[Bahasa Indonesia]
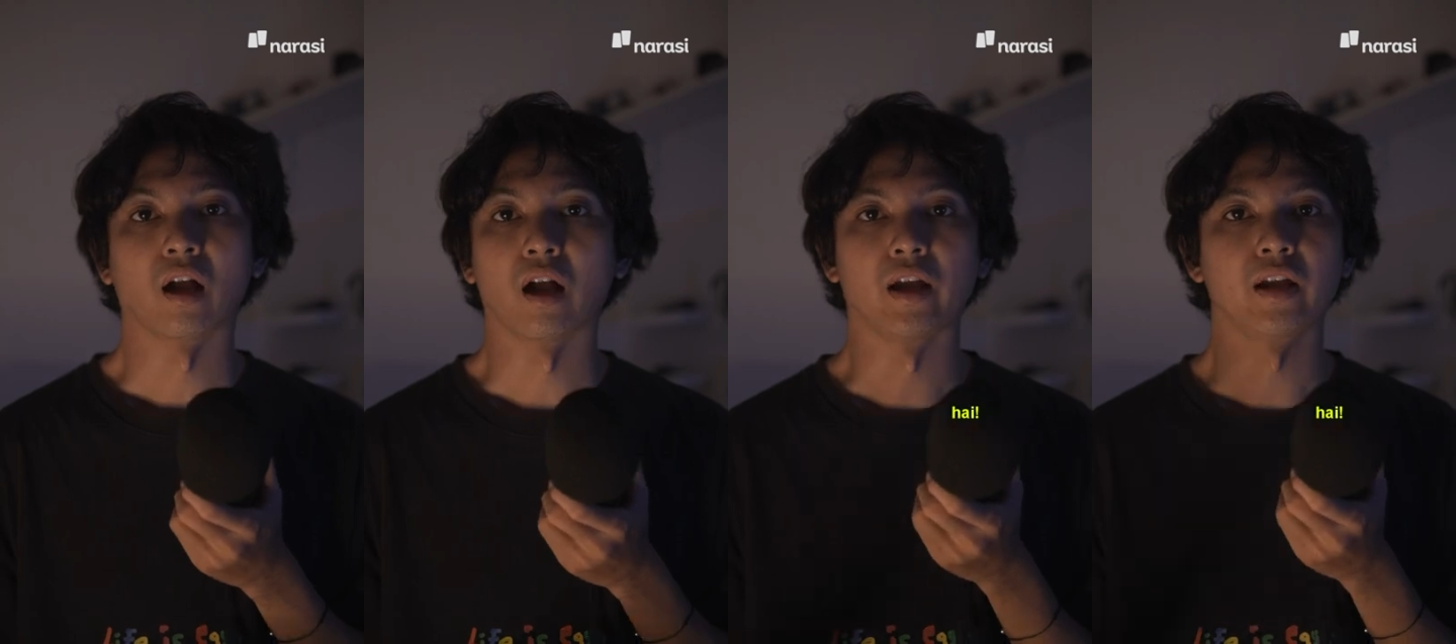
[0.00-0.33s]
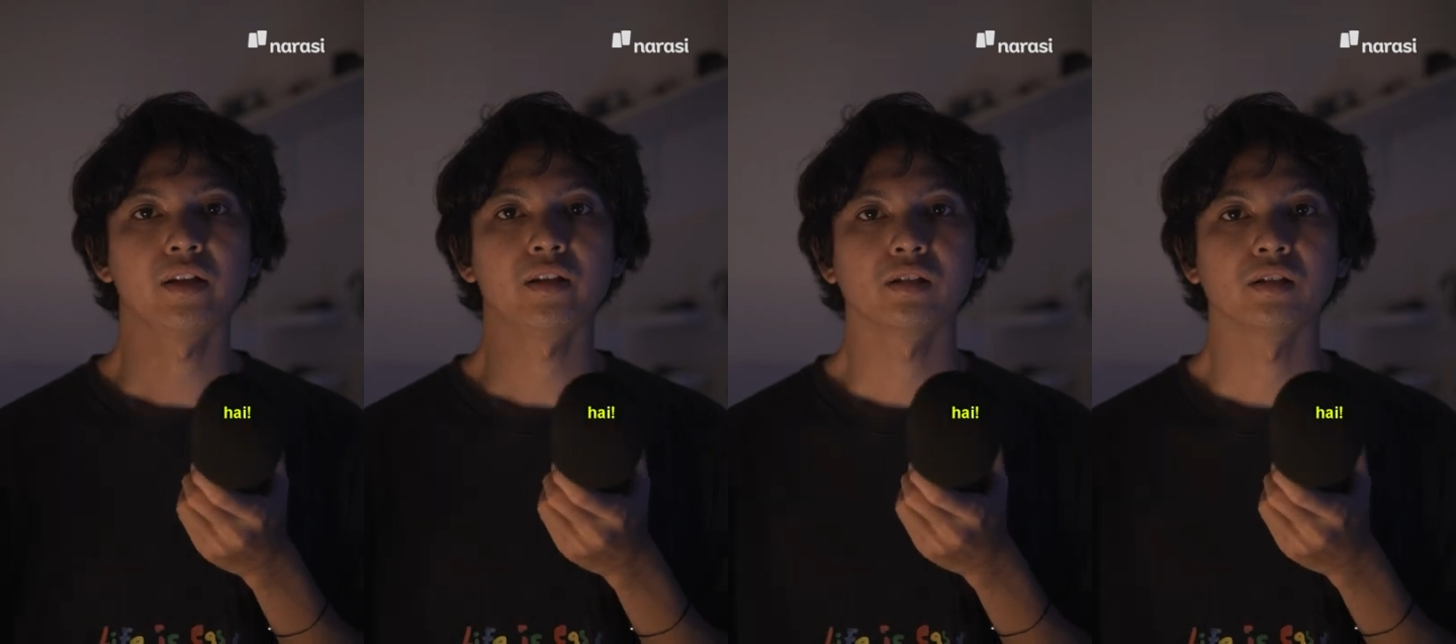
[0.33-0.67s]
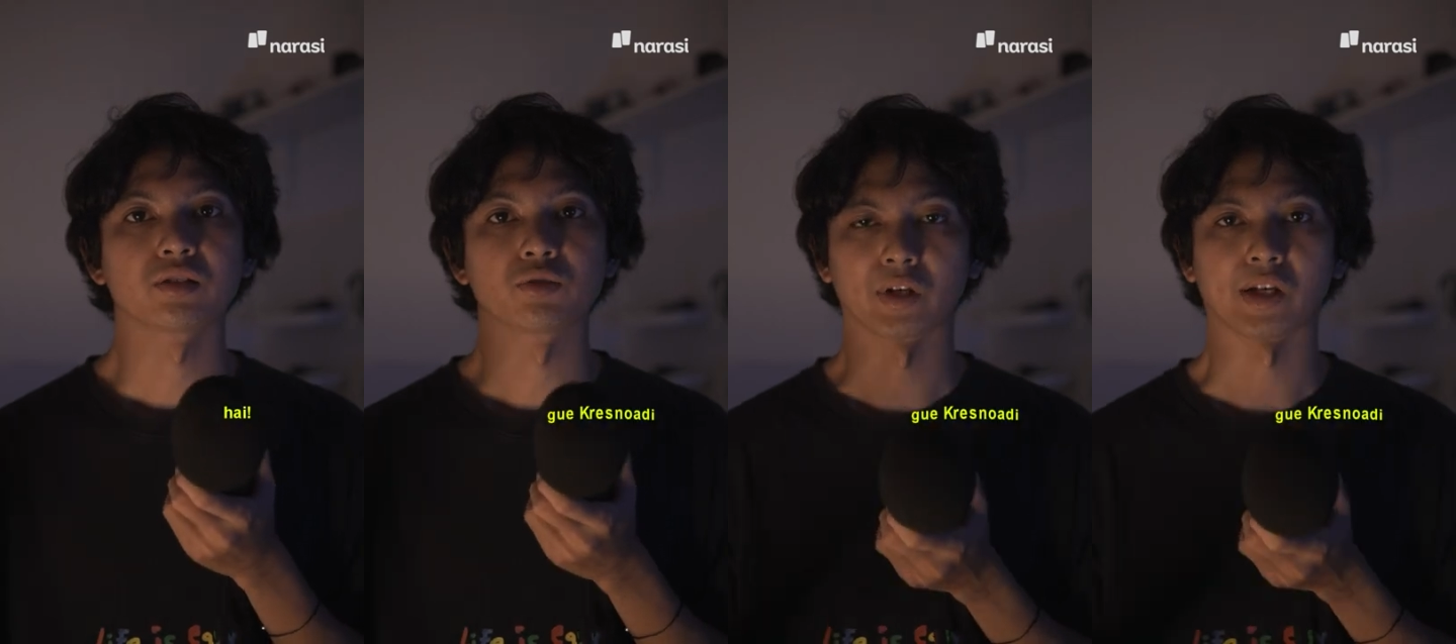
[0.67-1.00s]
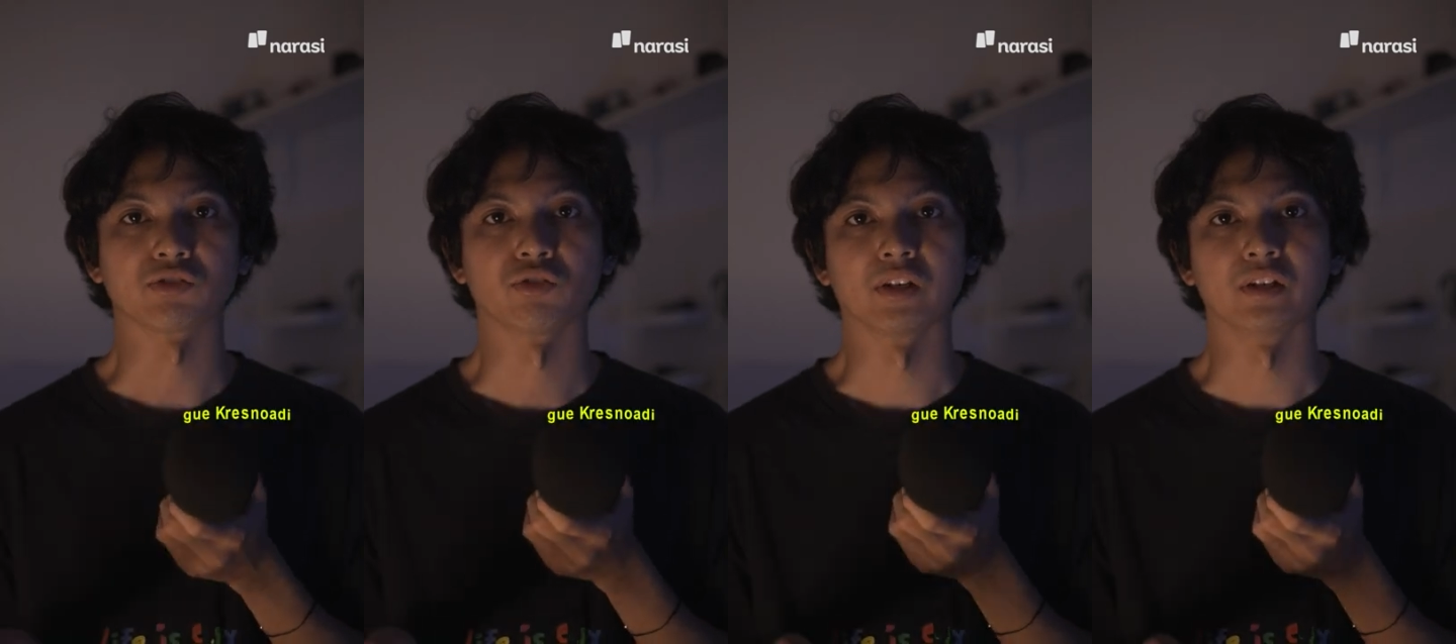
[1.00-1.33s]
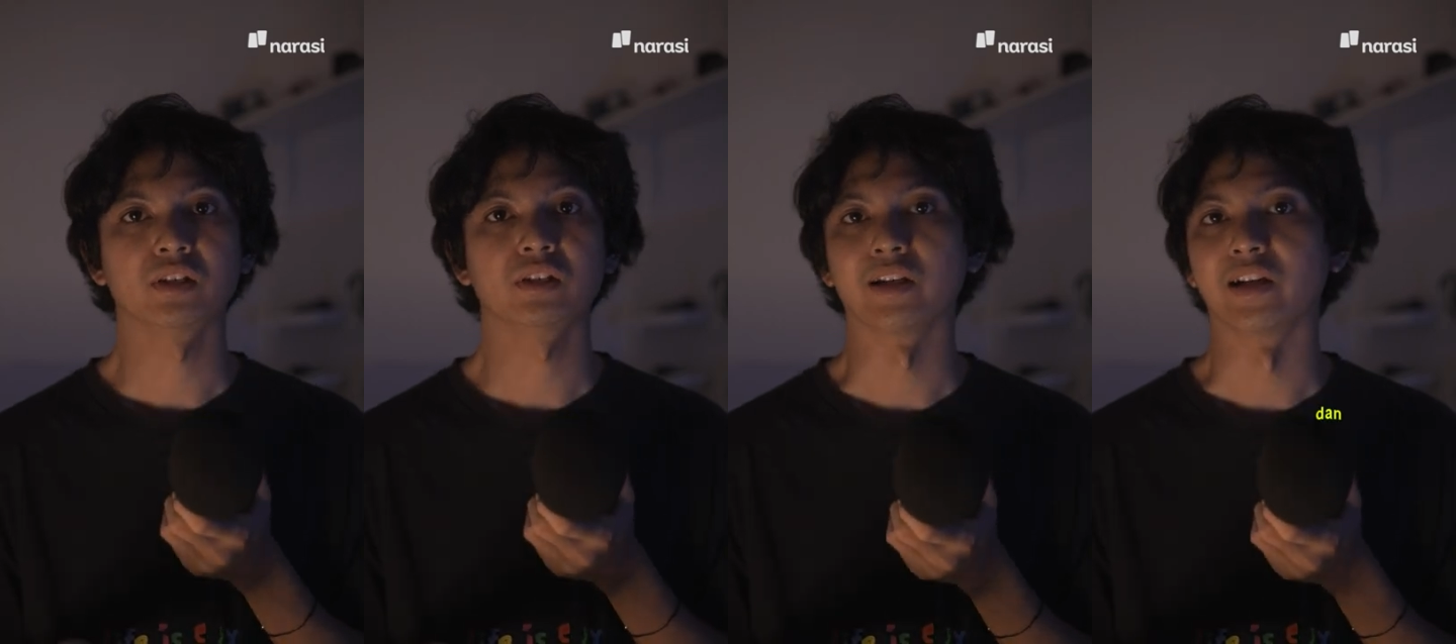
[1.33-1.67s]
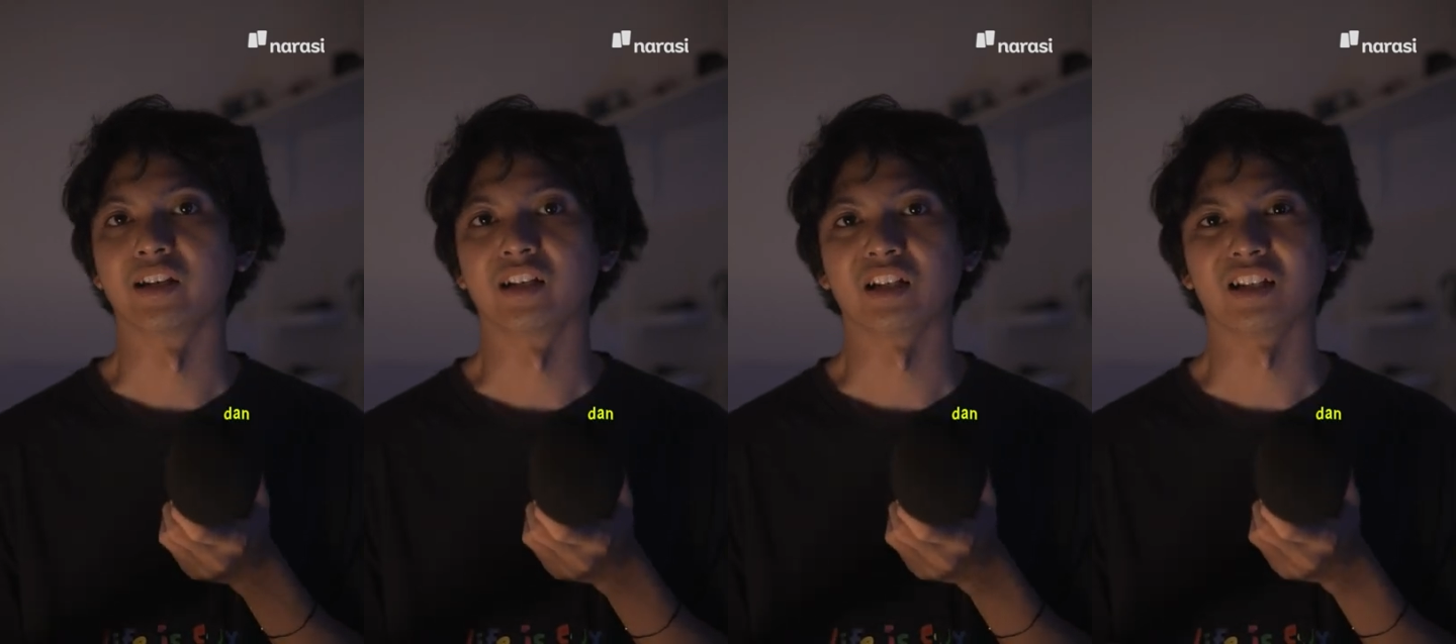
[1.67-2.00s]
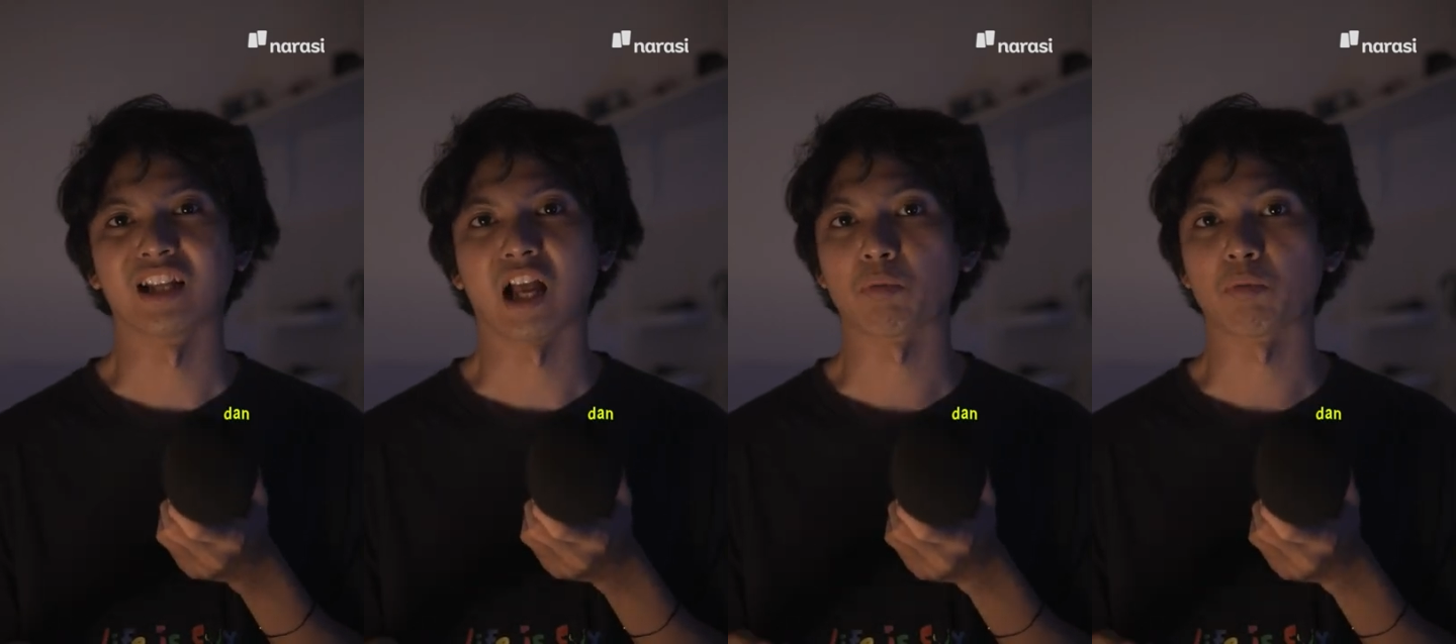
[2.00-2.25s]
Hai, gue Krisno Adi dan